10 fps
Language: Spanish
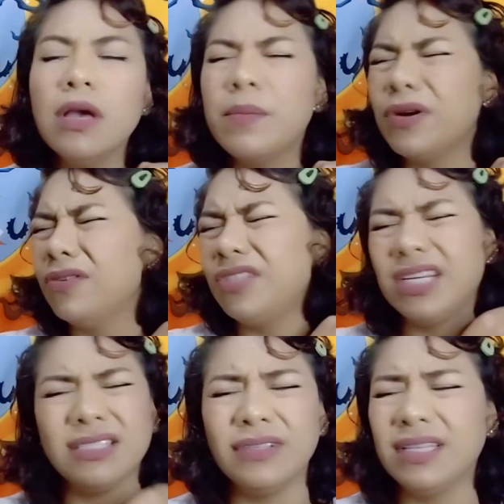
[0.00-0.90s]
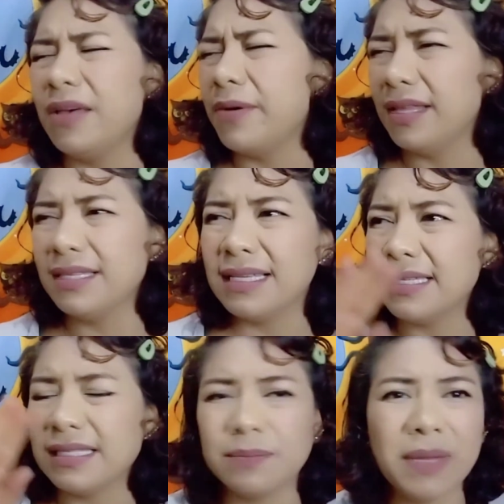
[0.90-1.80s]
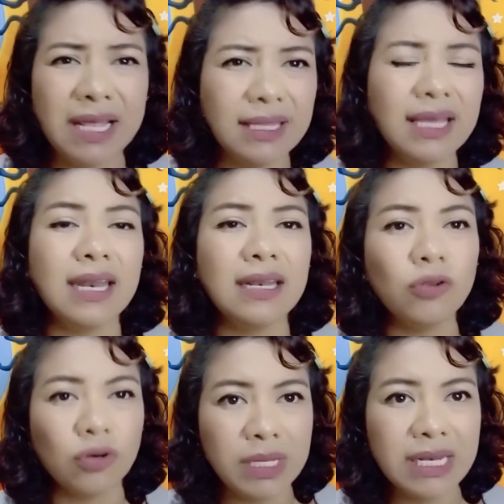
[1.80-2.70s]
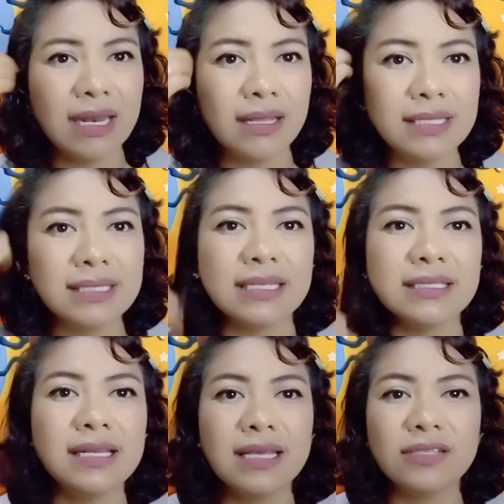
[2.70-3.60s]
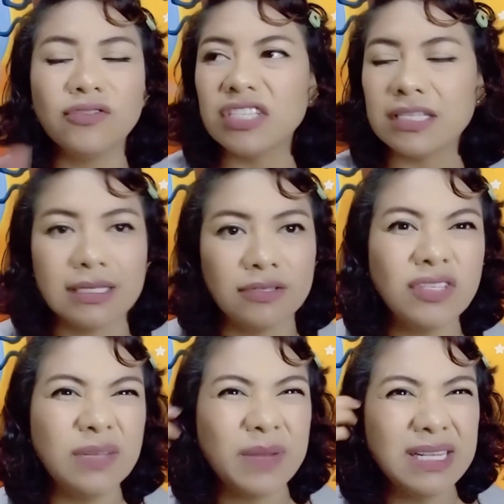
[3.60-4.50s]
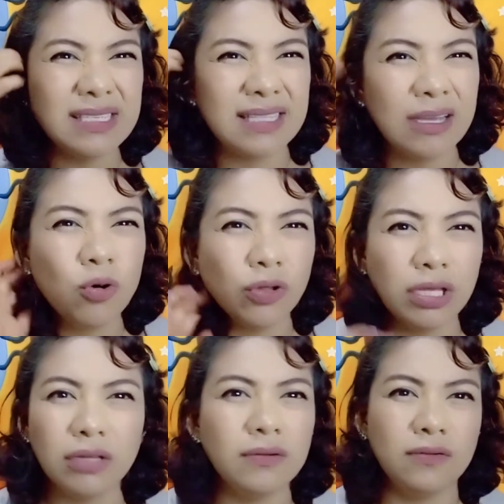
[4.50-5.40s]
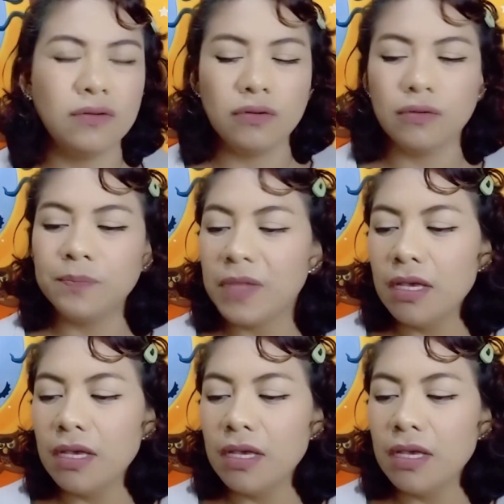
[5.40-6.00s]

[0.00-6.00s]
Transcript: Pero no, chicas, ahorita de verdad es desesperante querer dormir, querer descansar y que esos desgraciados animales se estén jodiendo. No, no, no.